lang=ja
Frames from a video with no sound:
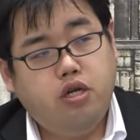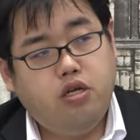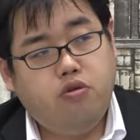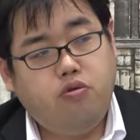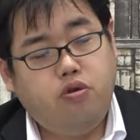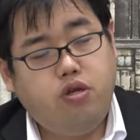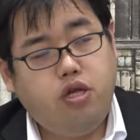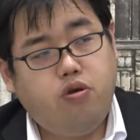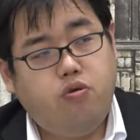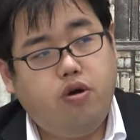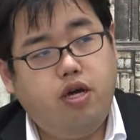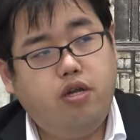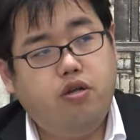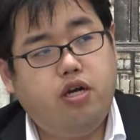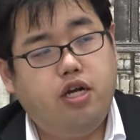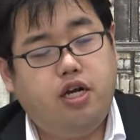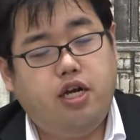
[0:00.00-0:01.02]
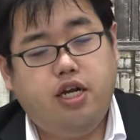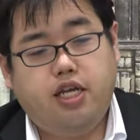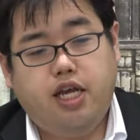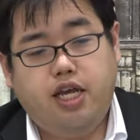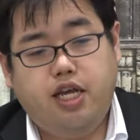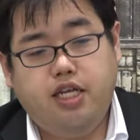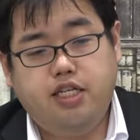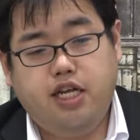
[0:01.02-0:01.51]
特に怖いのがやはり
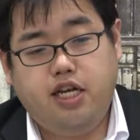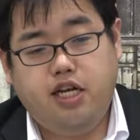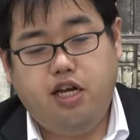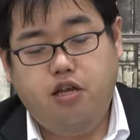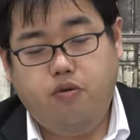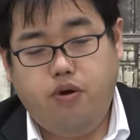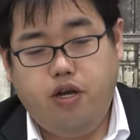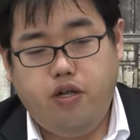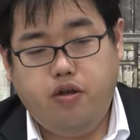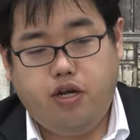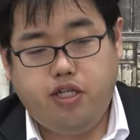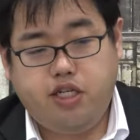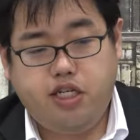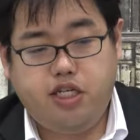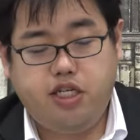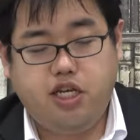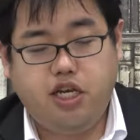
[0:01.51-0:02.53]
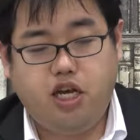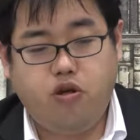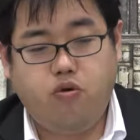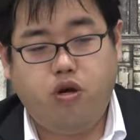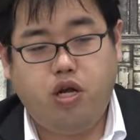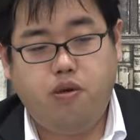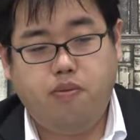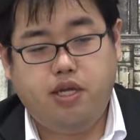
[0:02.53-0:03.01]
計算が弱いとか知識が
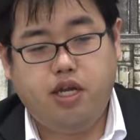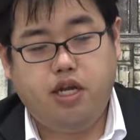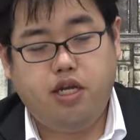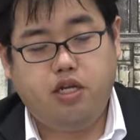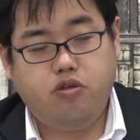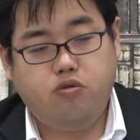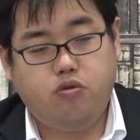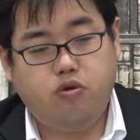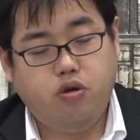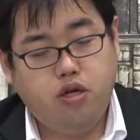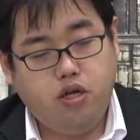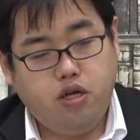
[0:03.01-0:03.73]
弱いみたいな、その